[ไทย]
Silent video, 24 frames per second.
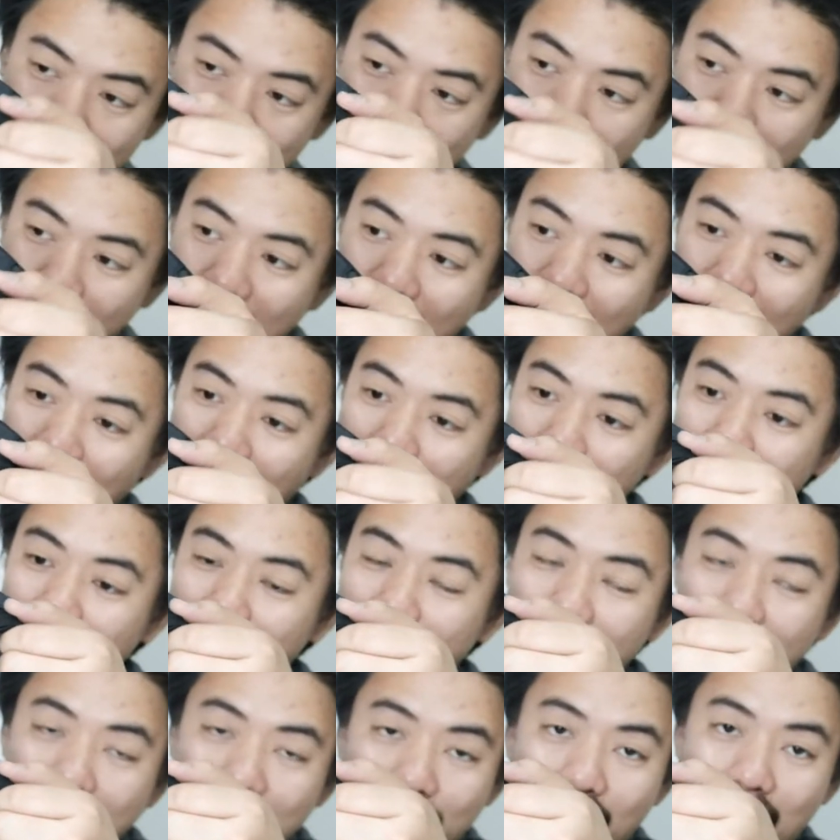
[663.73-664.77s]
เพื่ออะไรเพื่อ
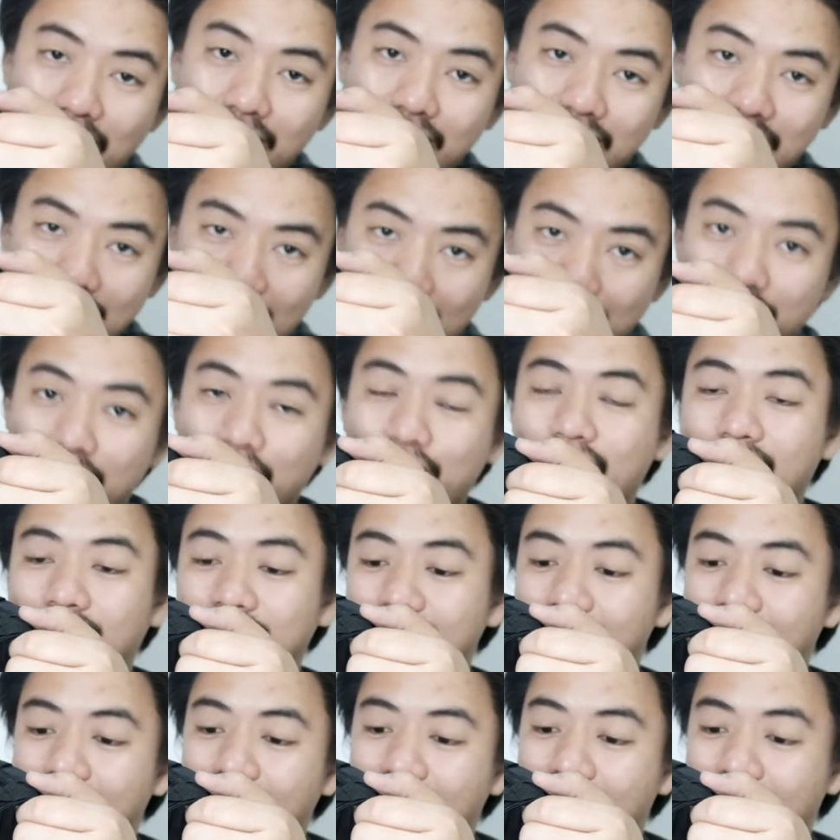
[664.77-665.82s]
เพิ่มความกระชับระหว่าง
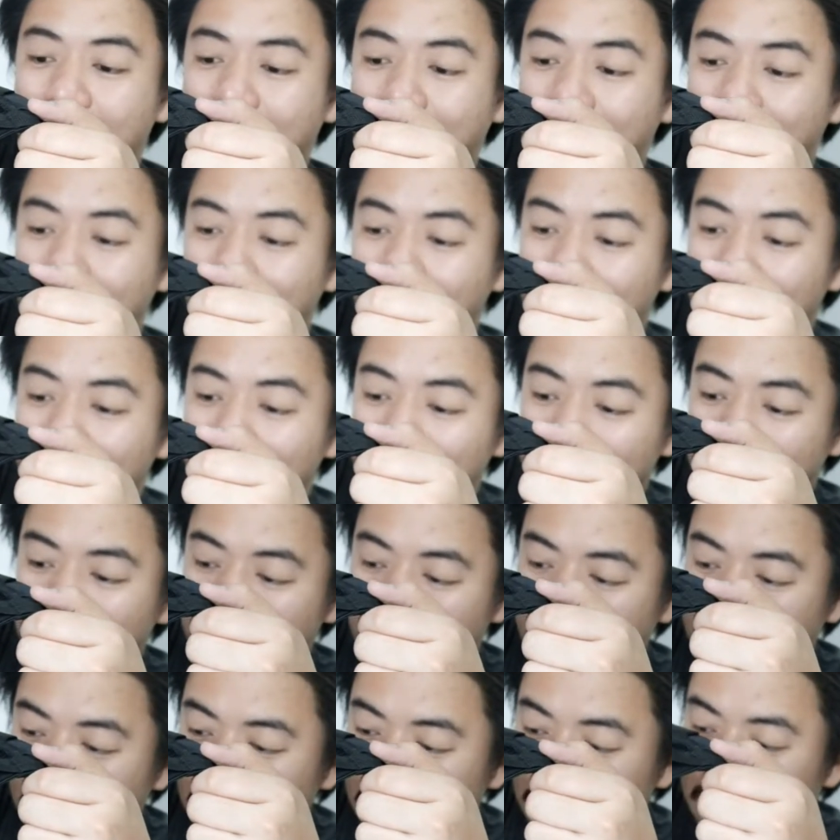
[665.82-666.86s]
ใช้งาน
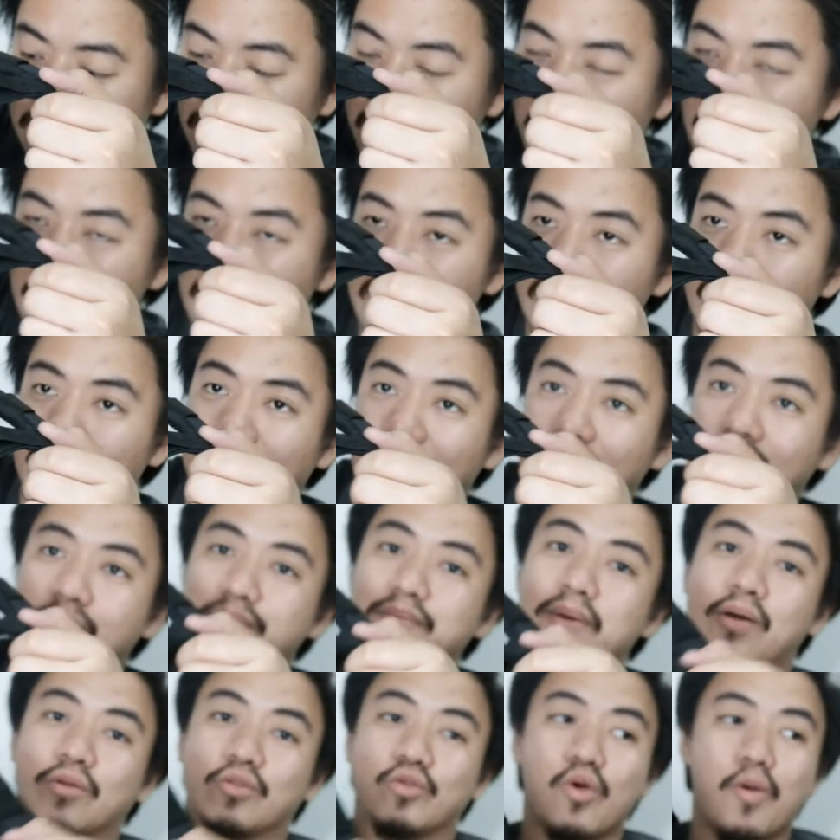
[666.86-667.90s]
คือถ้ากระ
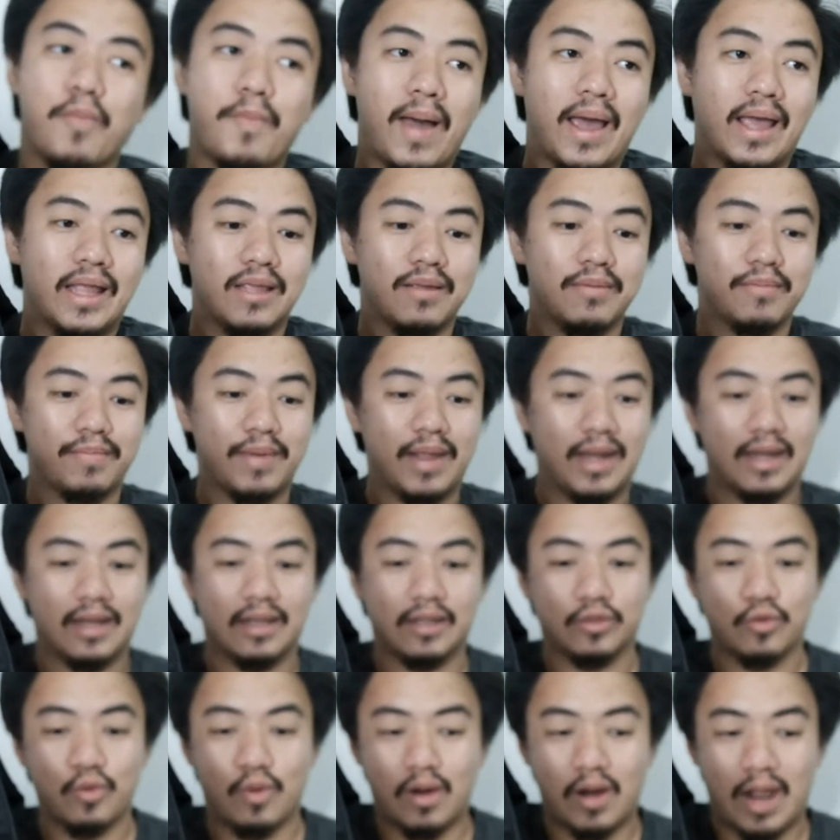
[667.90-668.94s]
เป๋าทั่วไปที่เป็น
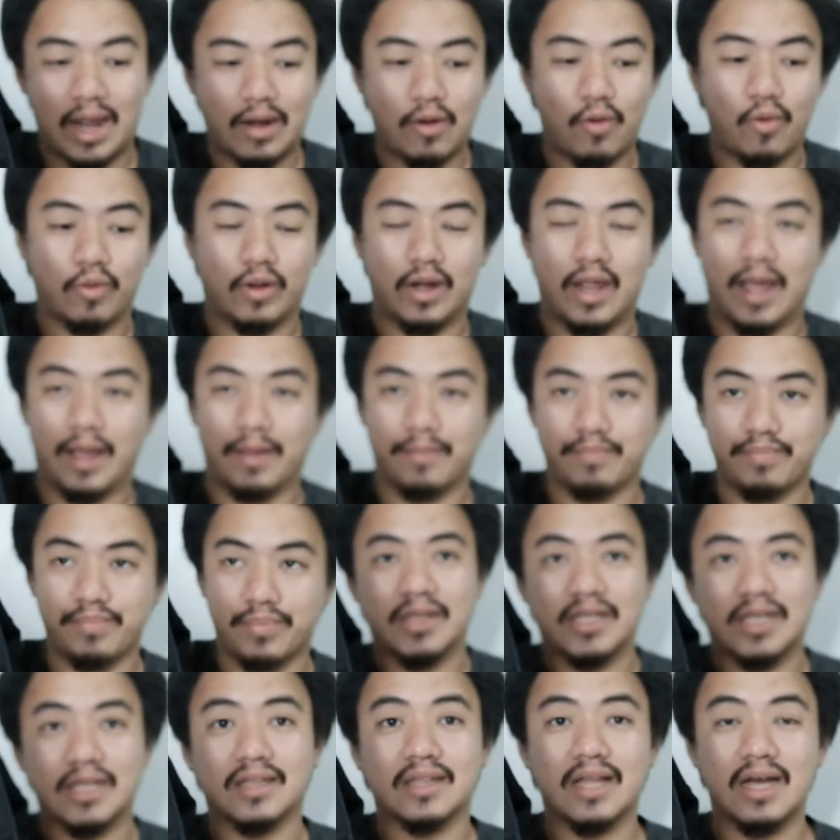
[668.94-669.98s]
ตัวรัดอกเนี่ย มั
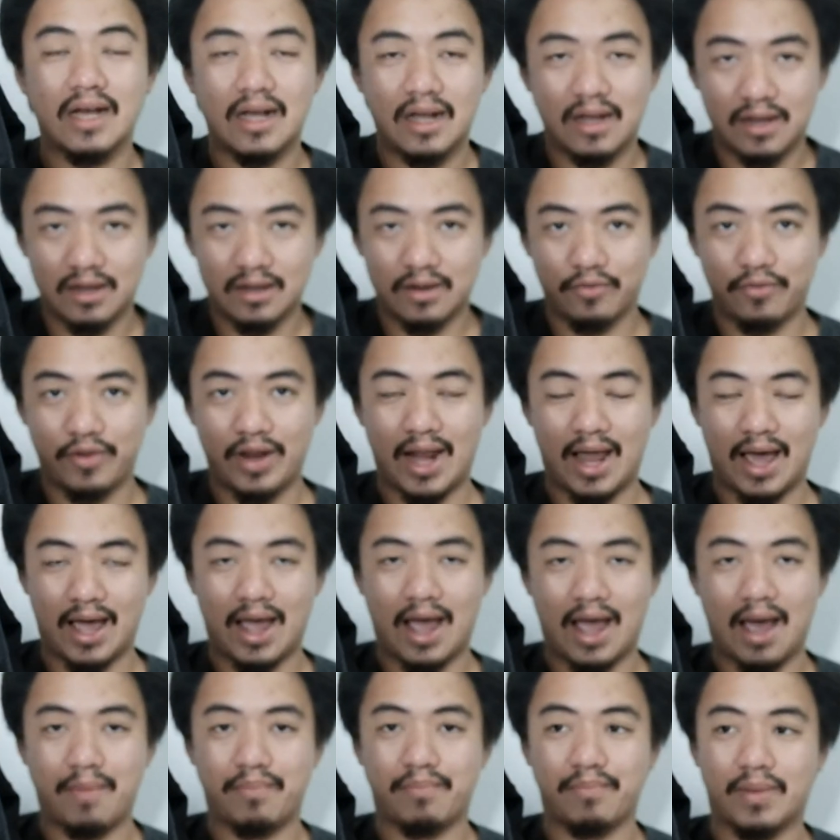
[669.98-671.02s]
นจะตึงเวลา
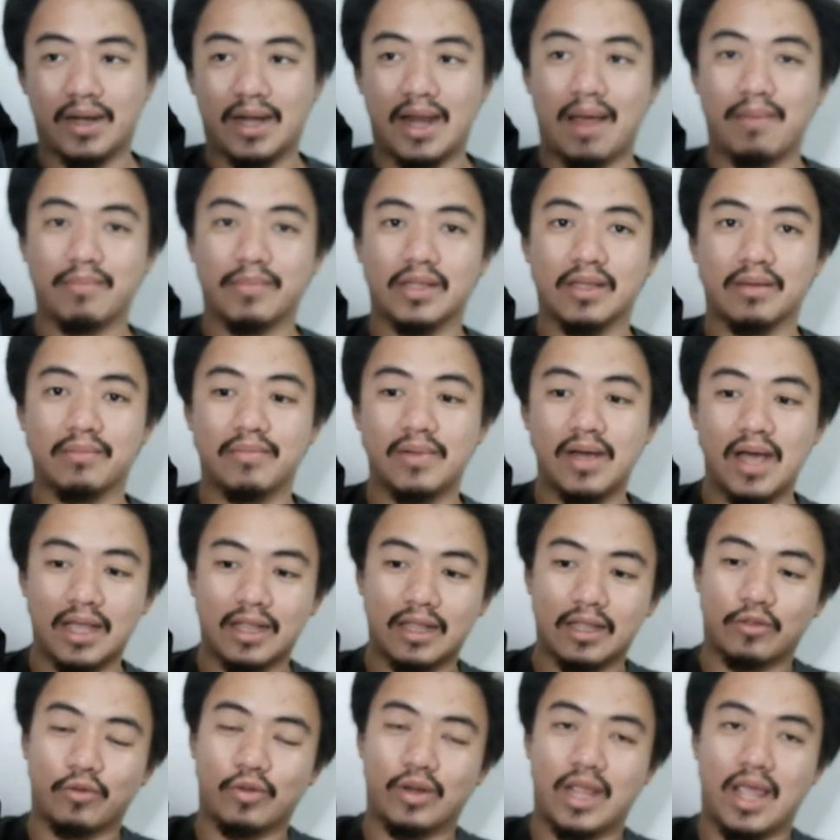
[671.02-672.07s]
ขับมันนำจะเมื่อย
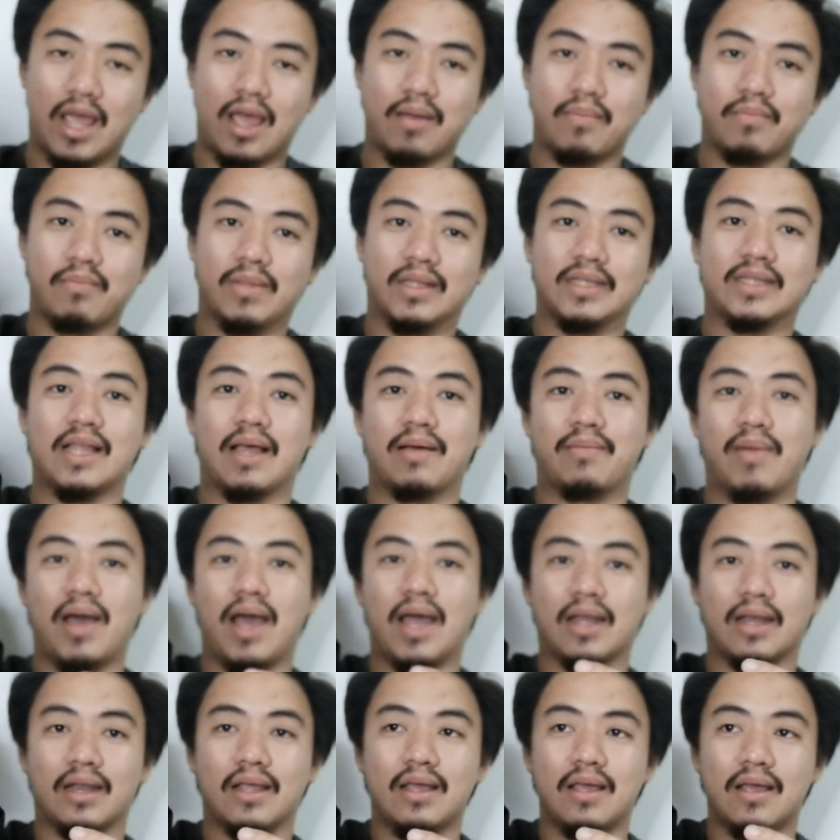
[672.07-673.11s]
แต่ตัวนี้มันสามารถ
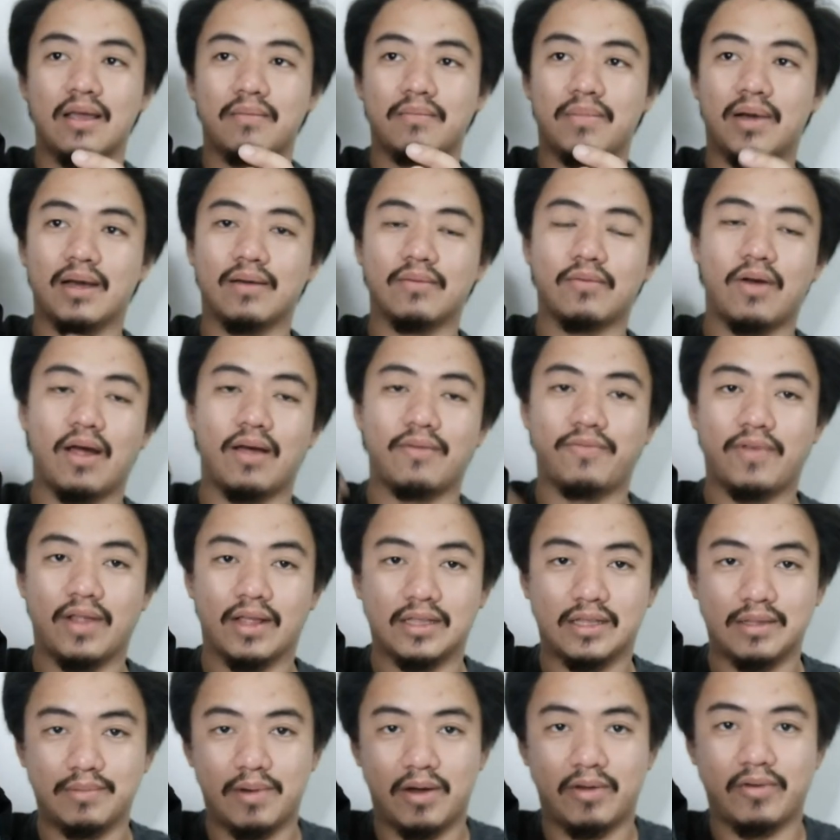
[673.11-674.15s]
เพิ่มความเ็ก
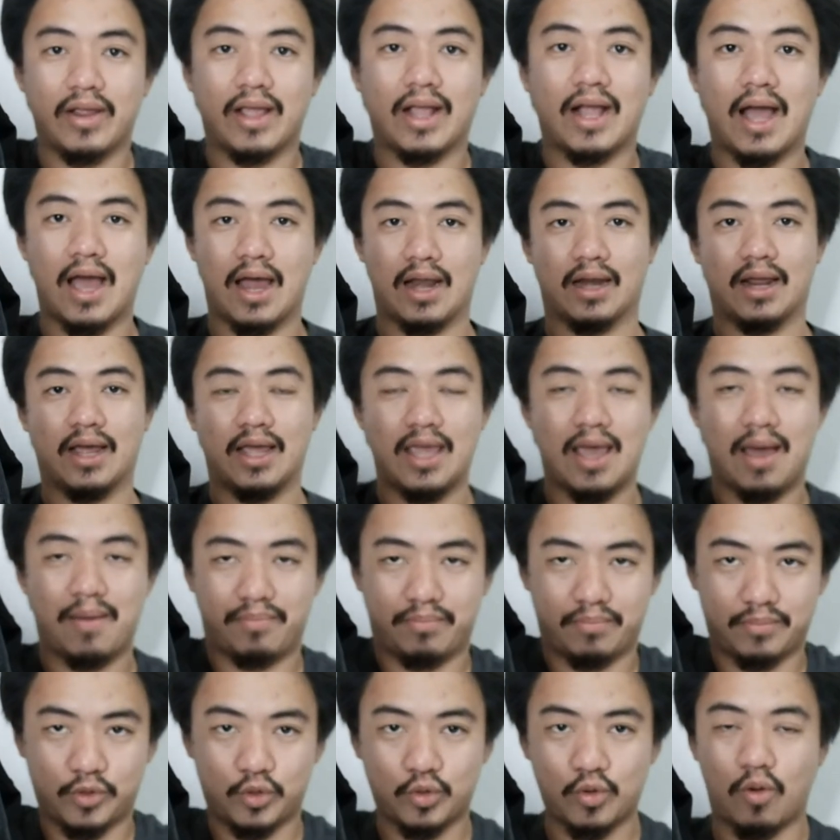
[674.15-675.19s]
ซิเบิลในการขยับ
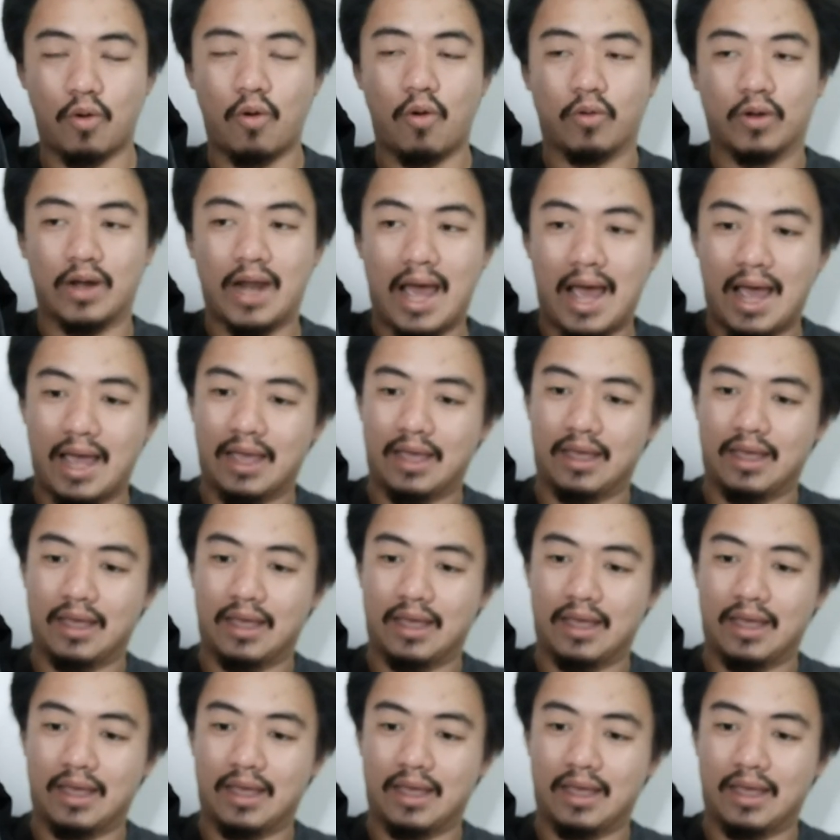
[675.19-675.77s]
ช่วงอกได้